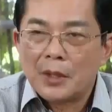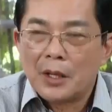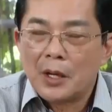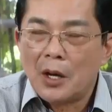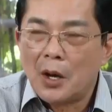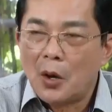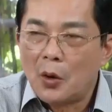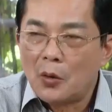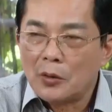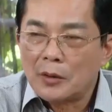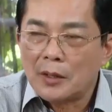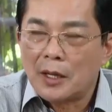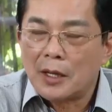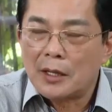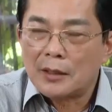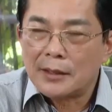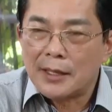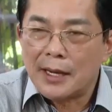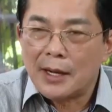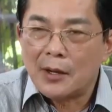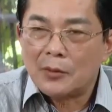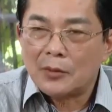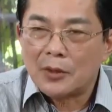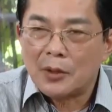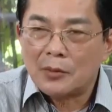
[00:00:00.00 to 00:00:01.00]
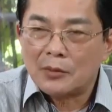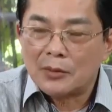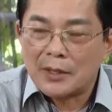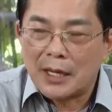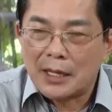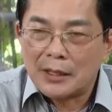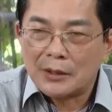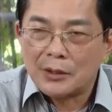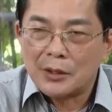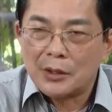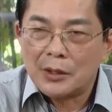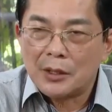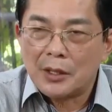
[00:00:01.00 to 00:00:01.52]
để hỗ trợ nhau trong
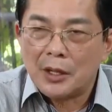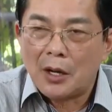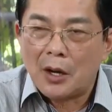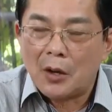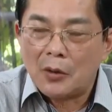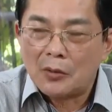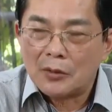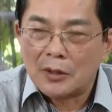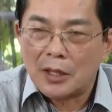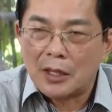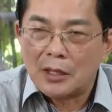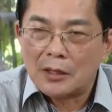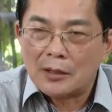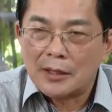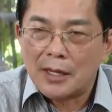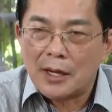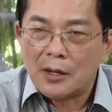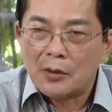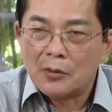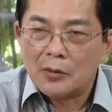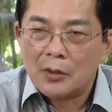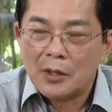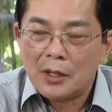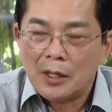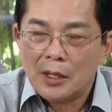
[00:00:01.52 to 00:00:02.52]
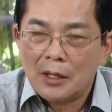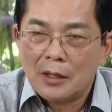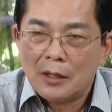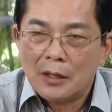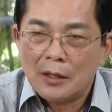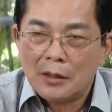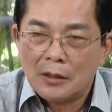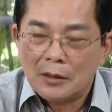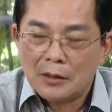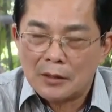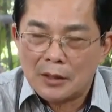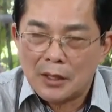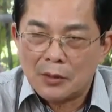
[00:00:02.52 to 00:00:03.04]
sản xuất, hỗ trợ nhau
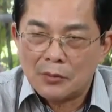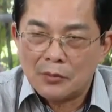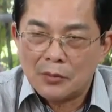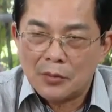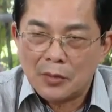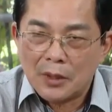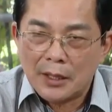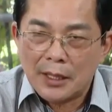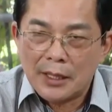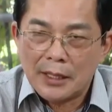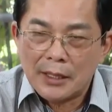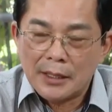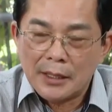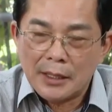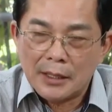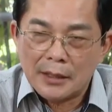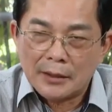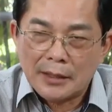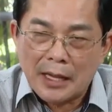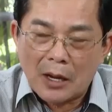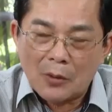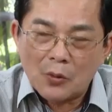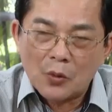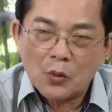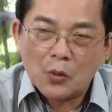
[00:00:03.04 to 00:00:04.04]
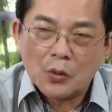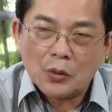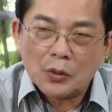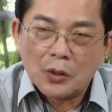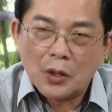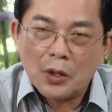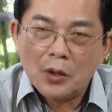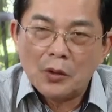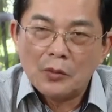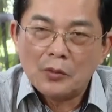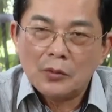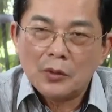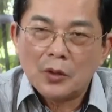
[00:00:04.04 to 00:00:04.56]
trong cái tạo nguồn
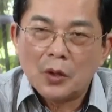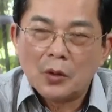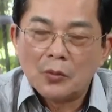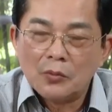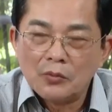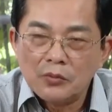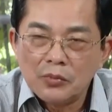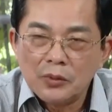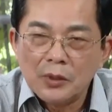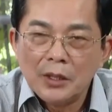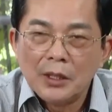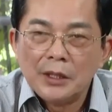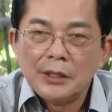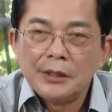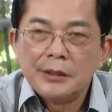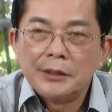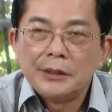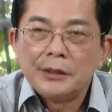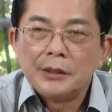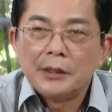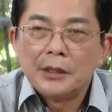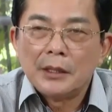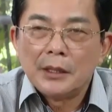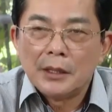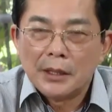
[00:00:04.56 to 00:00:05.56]
vốn cũng như